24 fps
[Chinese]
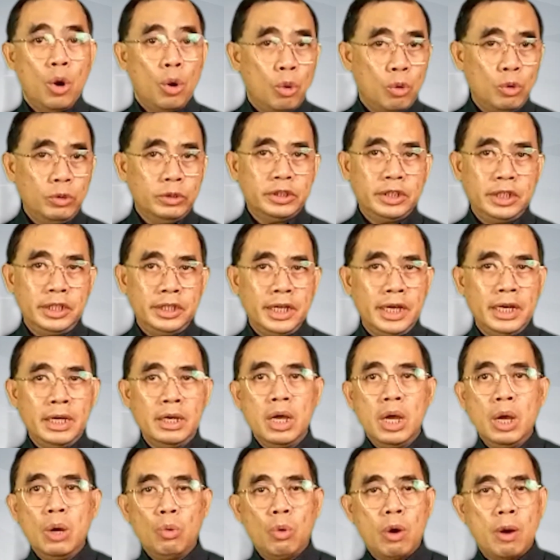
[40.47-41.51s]
如今呢，
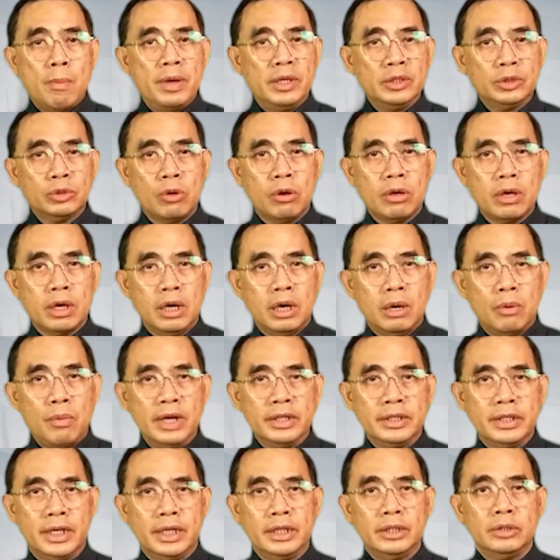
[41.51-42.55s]
我们所渴
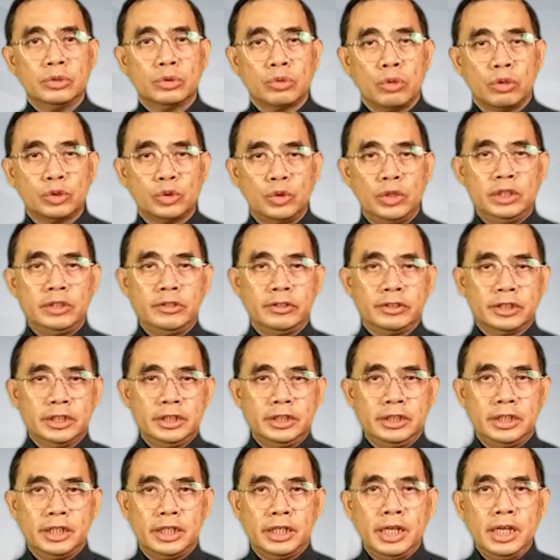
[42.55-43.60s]
望的、所追求的事
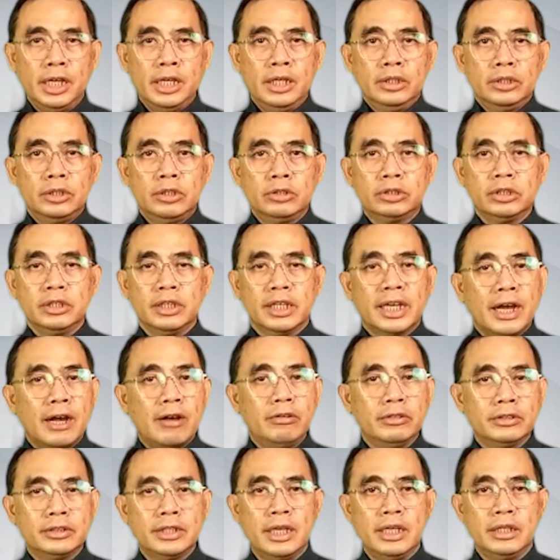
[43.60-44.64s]
呢，就是
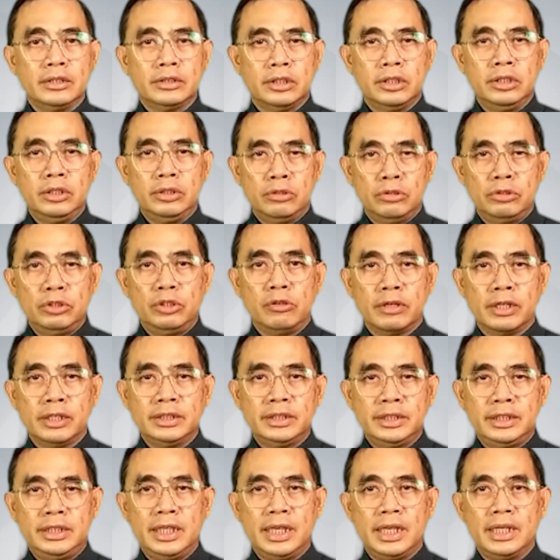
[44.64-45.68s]
高尚及有永恒
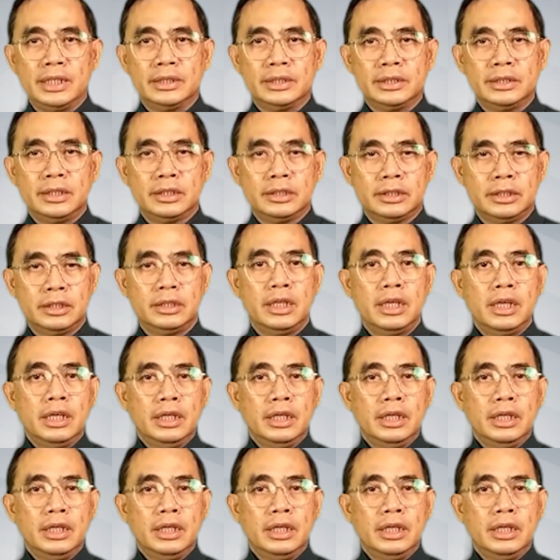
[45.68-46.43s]
价值的事，